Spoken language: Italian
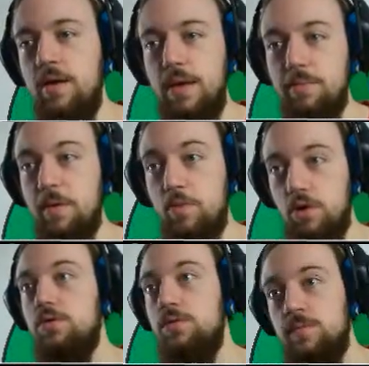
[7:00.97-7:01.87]
Ma
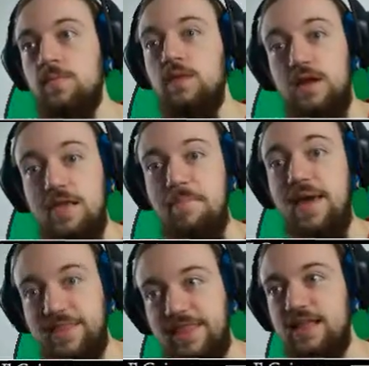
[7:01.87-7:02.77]
proprio li
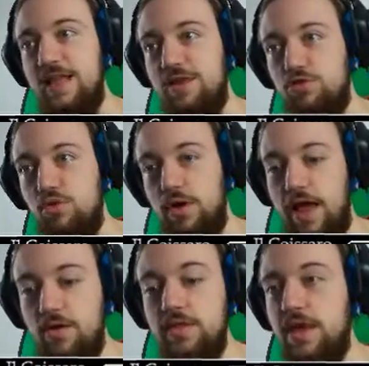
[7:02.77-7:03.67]
mette
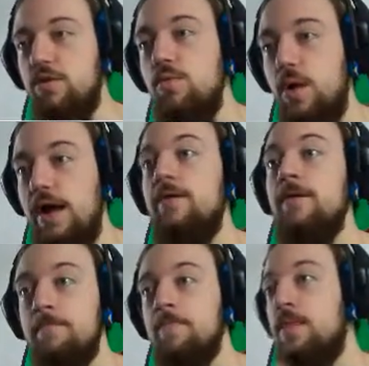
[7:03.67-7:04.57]
addirittura, eh, quindi
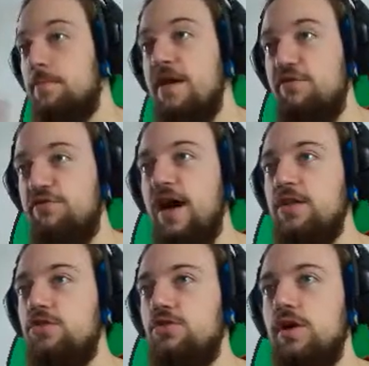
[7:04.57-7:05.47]
comunque ben
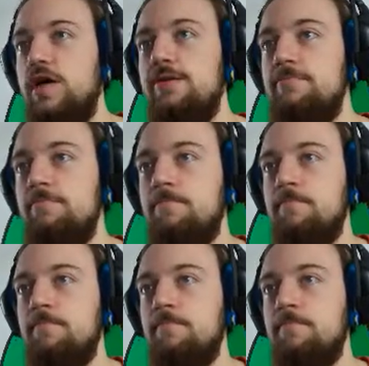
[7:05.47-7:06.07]
fatto, eh.